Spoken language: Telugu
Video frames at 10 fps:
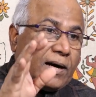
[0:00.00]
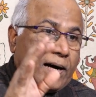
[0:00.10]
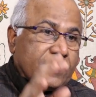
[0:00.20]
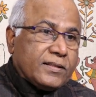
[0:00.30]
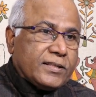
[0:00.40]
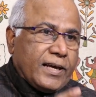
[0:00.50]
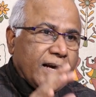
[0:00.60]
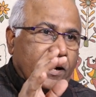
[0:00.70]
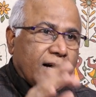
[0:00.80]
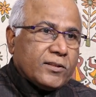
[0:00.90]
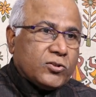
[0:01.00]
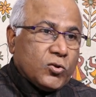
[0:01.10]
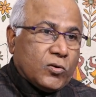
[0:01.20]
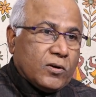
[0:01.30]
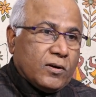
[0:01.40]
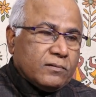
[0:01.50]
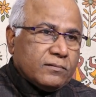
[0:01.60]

హాత్సే హాత్ జోడో